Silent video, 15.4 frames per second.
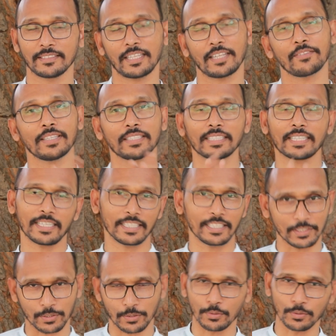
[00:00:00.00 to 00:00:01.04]
తర్వాత
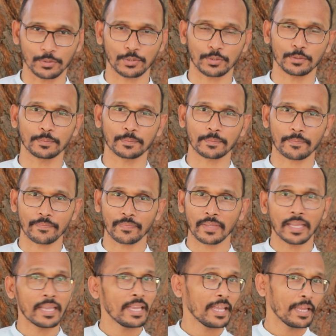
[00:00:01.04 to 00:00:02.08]
కడిగేసుకోవచ్చు
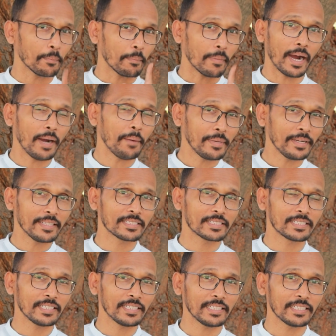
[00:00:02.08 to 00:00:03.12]
మామిడి
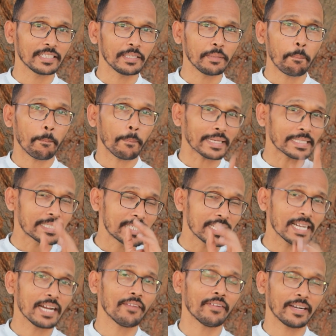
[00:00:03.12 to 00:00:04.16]
జీడి
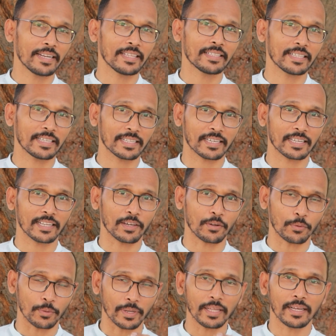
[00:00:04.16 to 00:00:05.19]
పచ్చిగా వాడేదానికన్నా
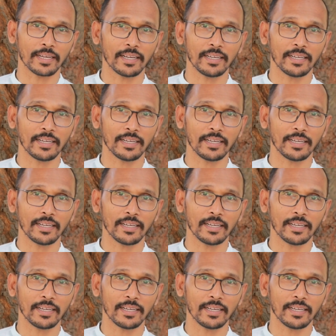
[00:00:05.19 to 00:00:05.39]
కూడా